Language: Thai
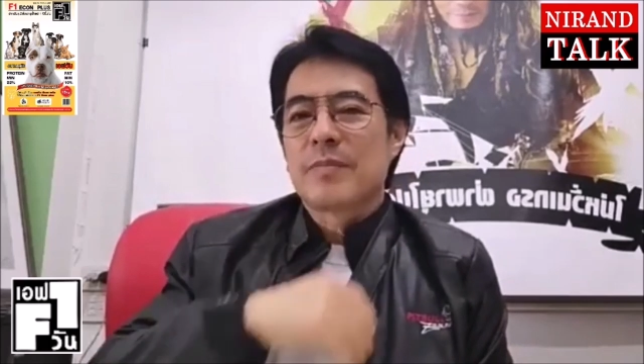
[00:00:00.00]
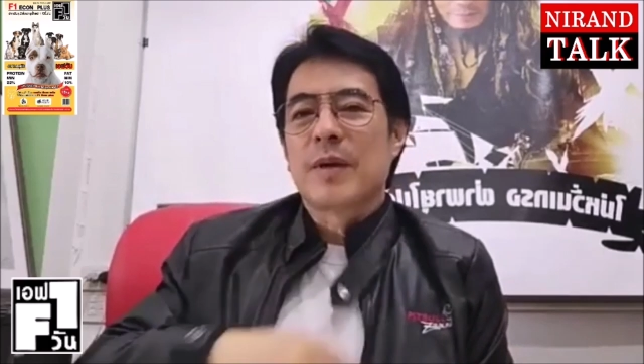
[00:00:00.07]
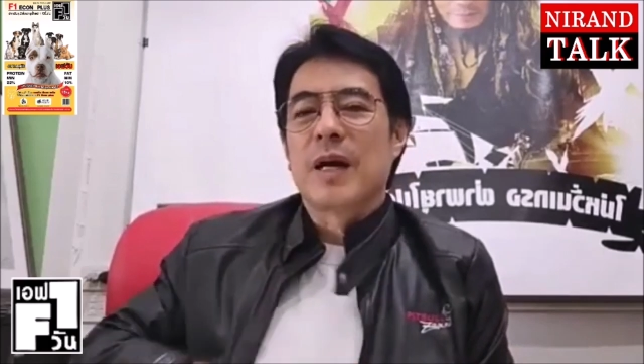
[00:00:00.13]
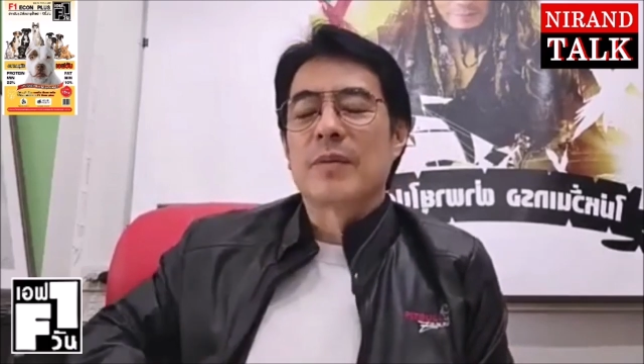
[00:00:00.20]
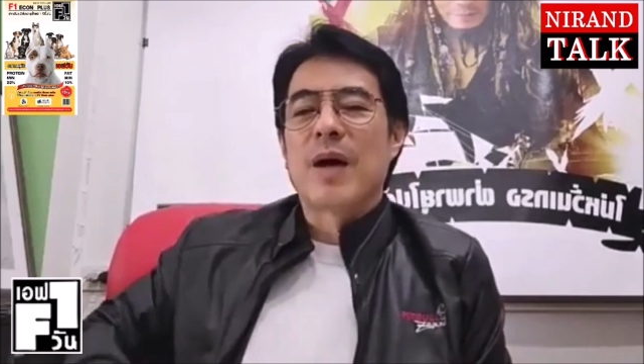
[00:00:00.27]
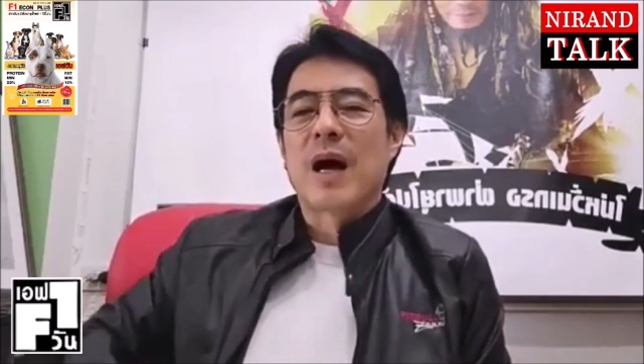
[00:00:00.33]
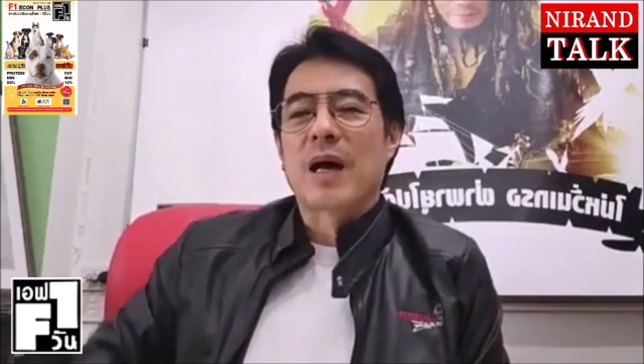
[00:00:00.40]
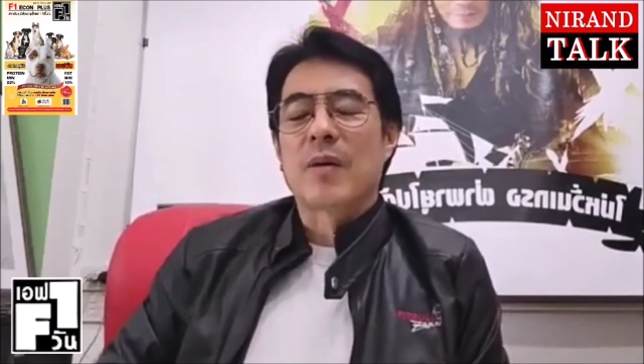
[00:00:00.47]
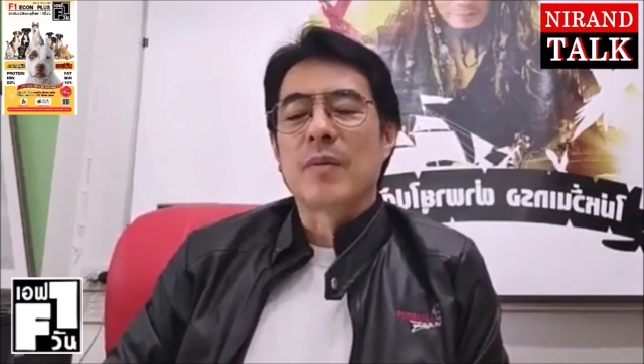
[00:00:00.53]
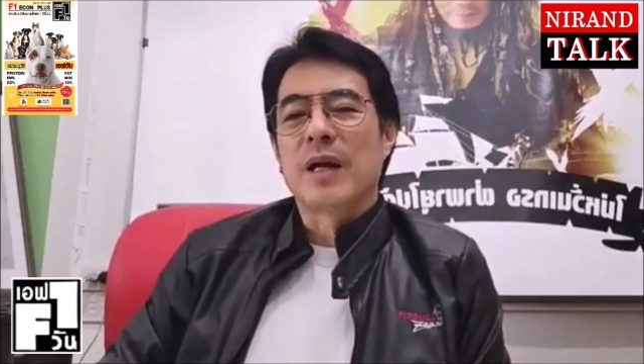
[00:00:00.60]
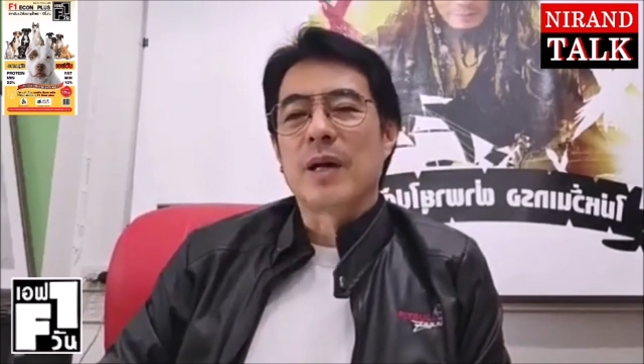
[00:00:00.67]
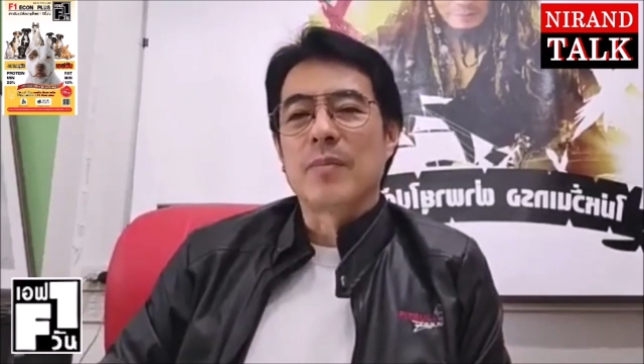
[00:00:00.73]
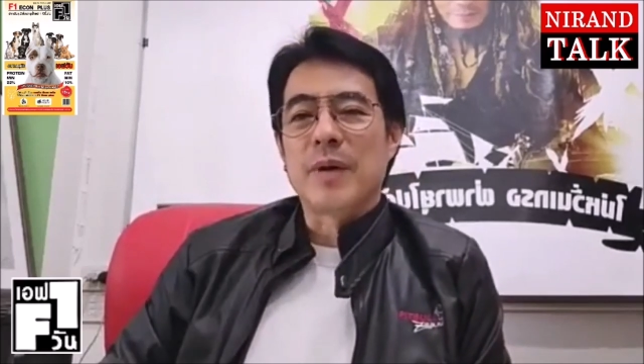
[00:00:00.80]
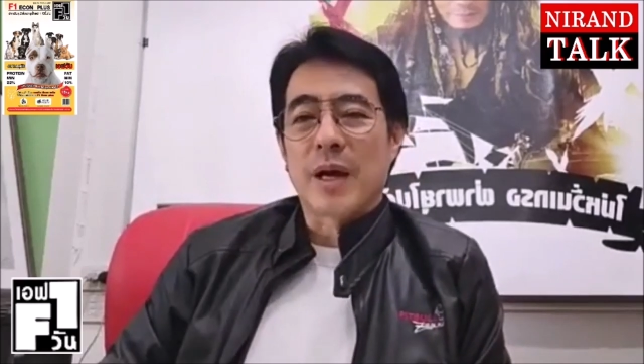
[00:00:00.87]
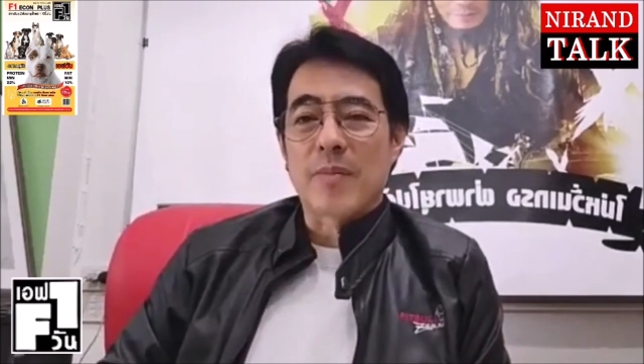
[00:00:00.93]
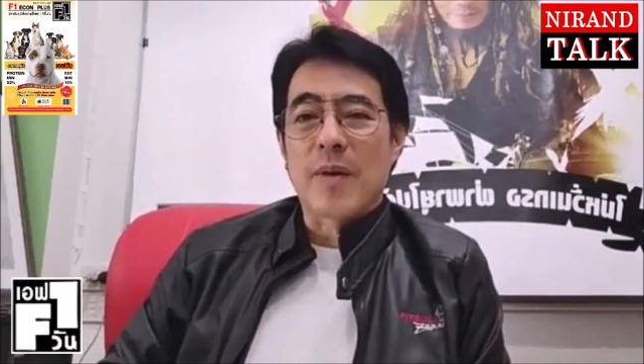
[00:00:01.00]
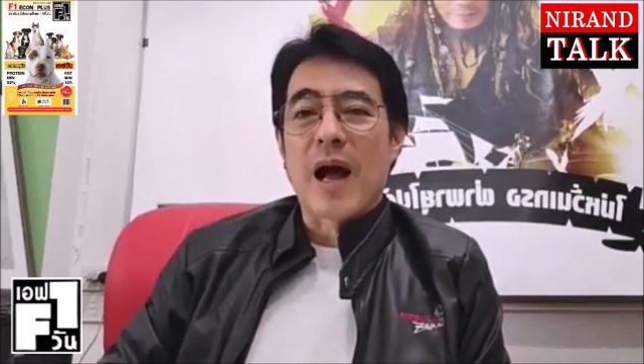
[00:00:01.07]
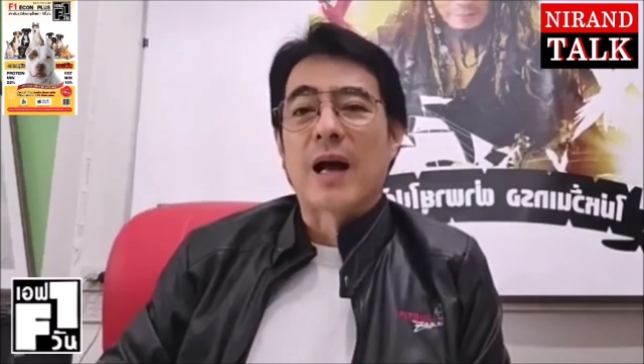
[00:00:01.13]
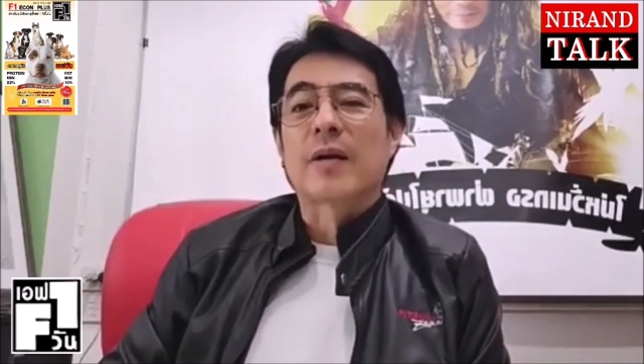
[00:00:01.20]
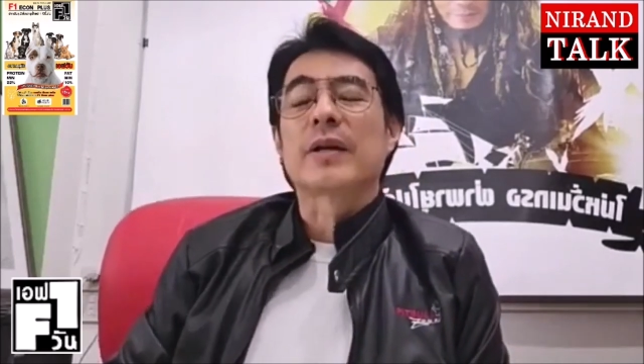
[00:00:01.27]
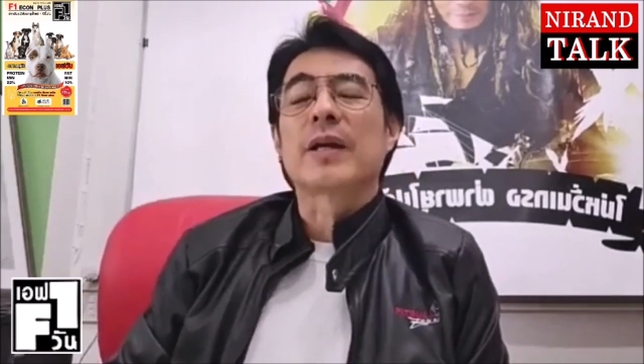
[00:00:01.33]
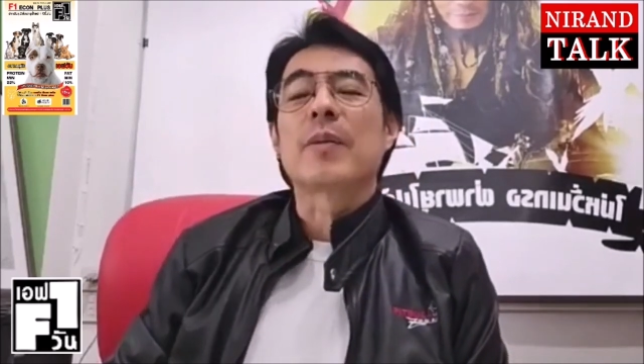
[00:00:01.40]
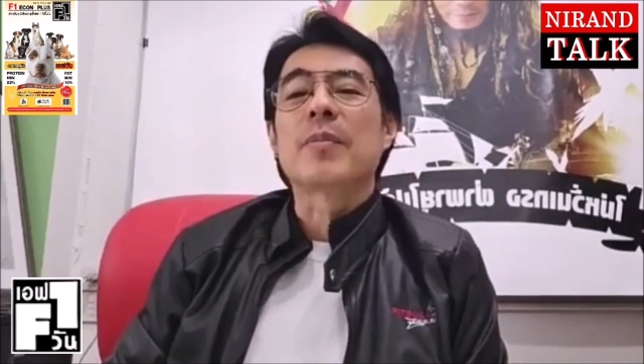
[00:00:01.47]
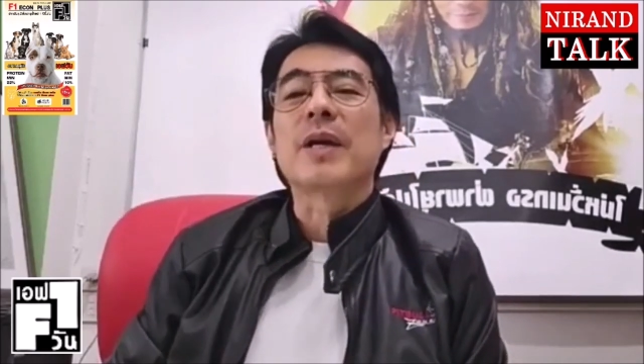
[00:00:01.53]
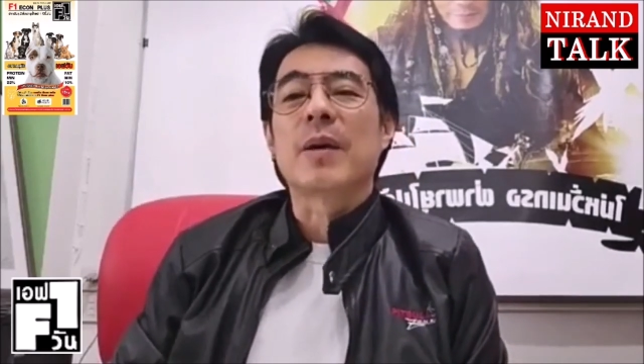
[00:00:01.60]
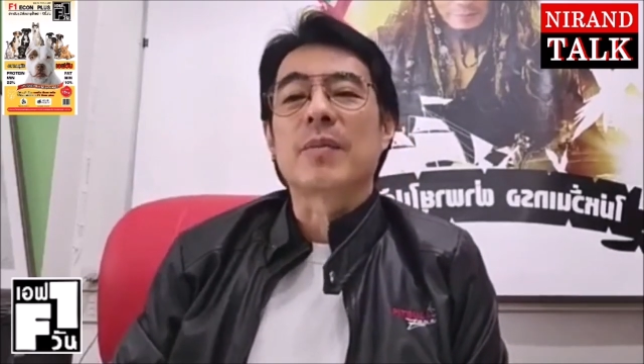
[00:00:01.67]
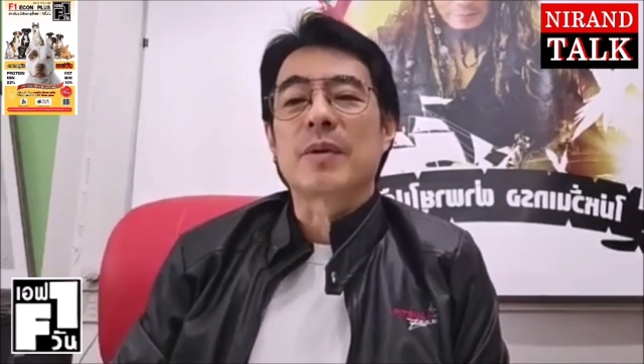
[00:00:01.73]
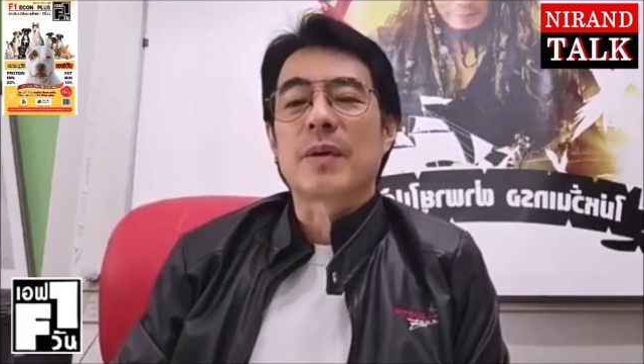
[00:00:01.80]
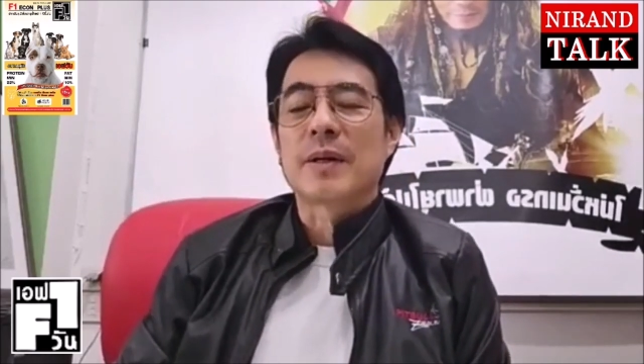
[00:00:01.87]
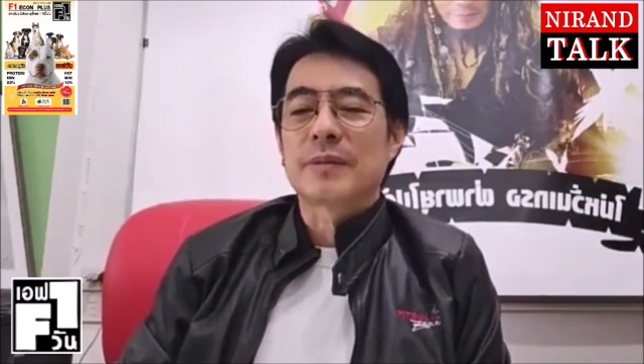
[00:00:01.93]
เปิดมาก็ไม่ได้เปี้ยงป้างก็เงีย
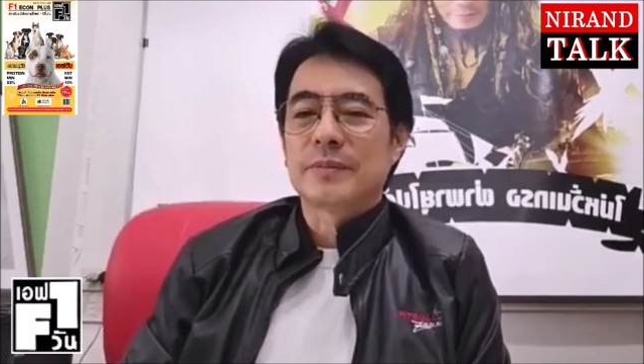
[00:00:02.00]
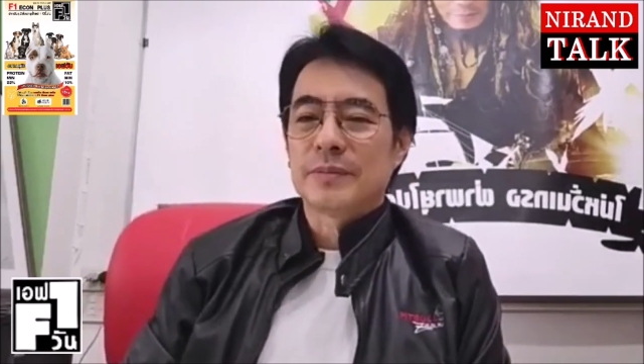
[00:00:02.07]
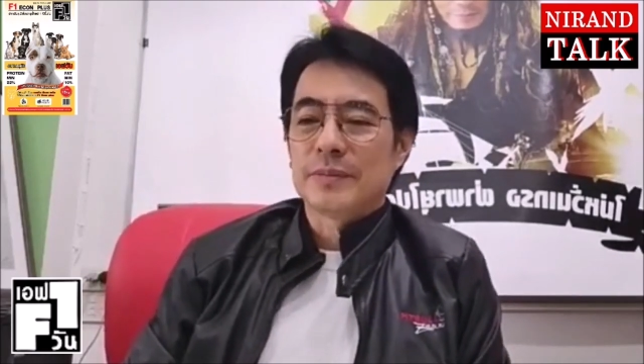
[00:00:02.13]
บๆใช่ไหม